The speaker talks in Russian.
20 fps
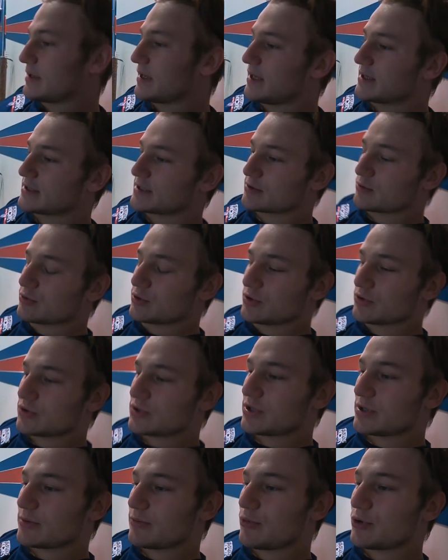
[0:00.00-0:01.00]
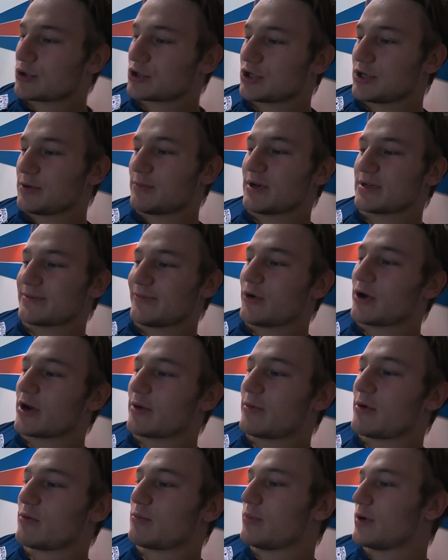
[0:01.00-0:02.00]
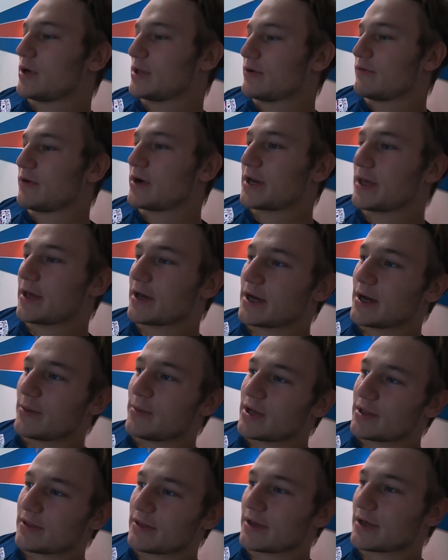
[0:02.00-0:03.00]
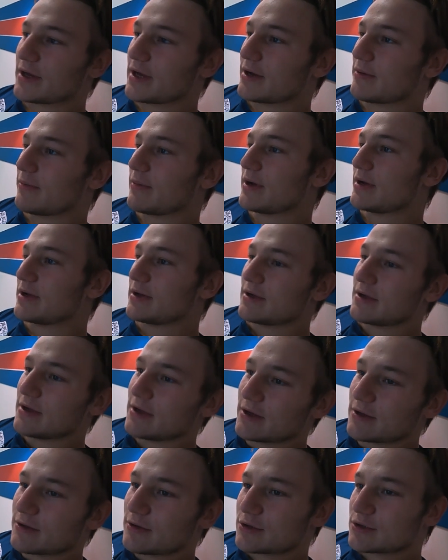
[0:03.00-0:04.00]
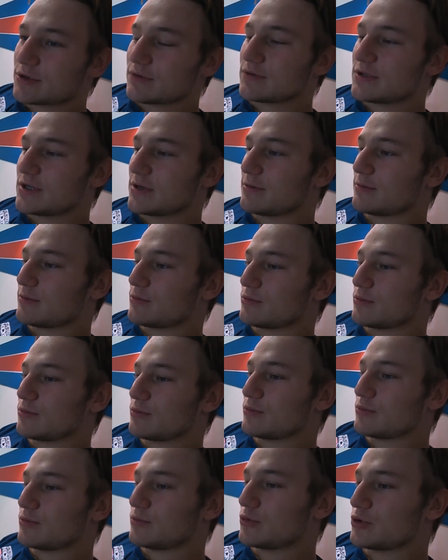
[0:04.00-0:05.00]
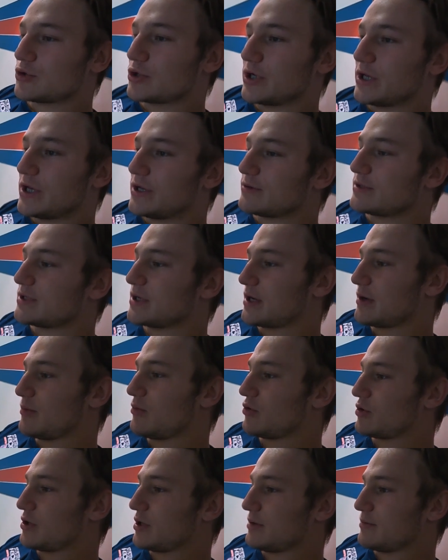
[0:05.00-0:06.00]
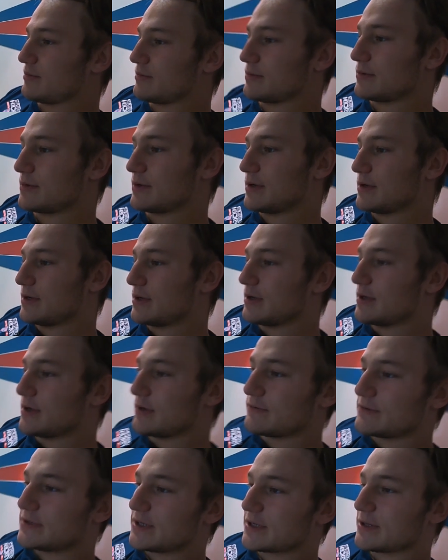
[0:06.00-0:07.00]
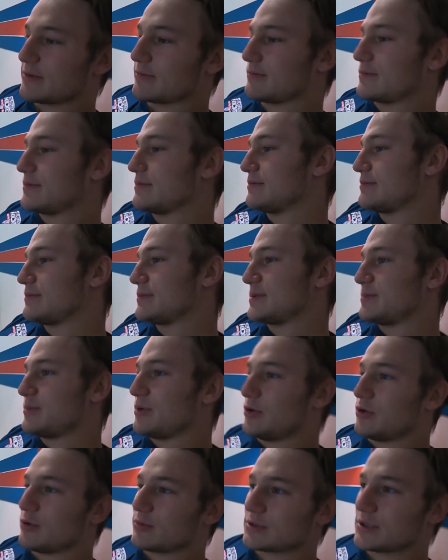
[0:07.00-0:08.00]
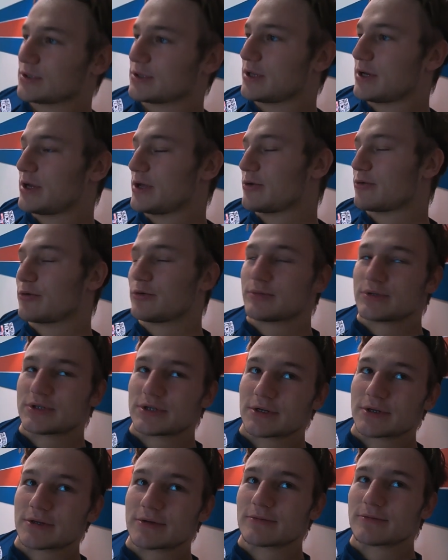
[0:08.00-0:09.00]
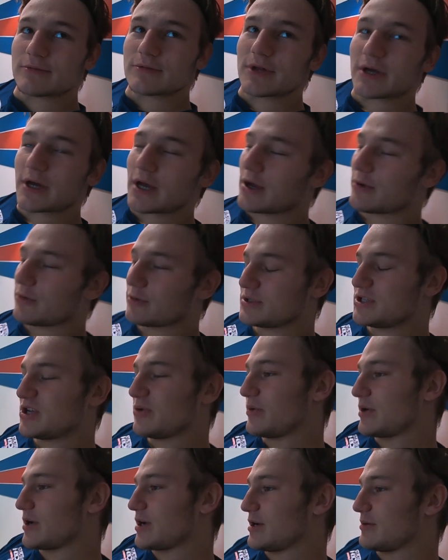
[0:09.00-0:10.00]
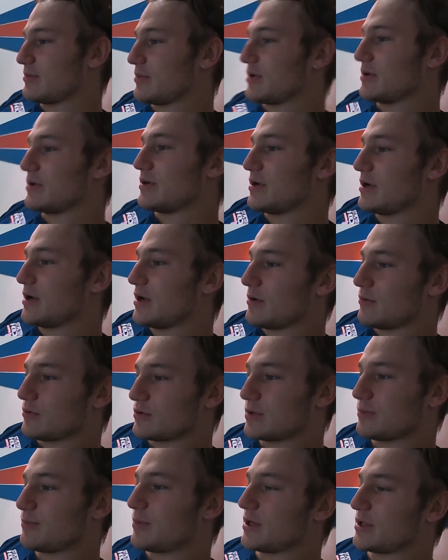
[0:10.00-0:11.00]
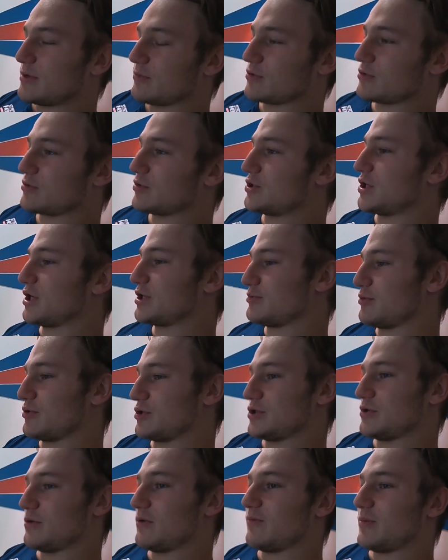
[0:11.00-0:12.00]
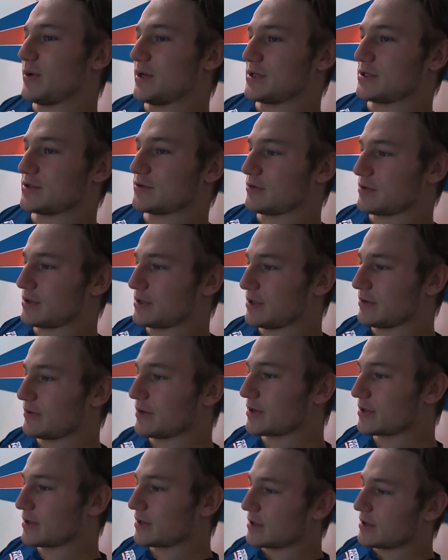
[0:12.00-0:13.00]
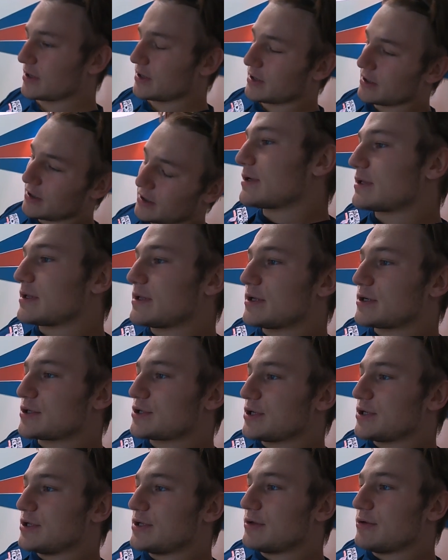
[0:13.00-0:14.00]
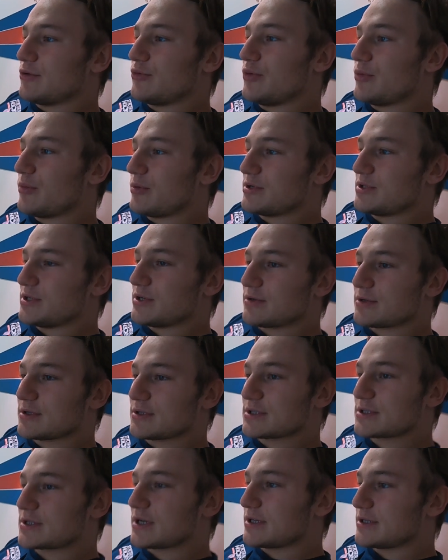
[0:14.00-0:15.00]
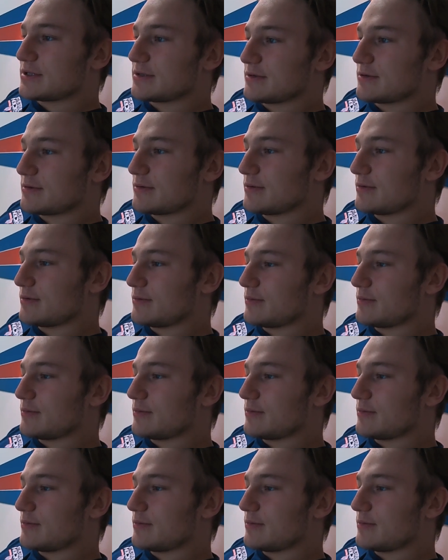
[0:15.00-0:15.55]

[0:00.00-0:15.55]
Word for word: Да я соскучился больше не по сборам, а по этой варке командной как бы. То, что все мужики, все работаем, все там смеемся, тренируемся. Вот такая вот тема как бы. Вот это поэтому скучаешь больше всего в предсезонке, наверное. Это наше любимое дело, так сказать.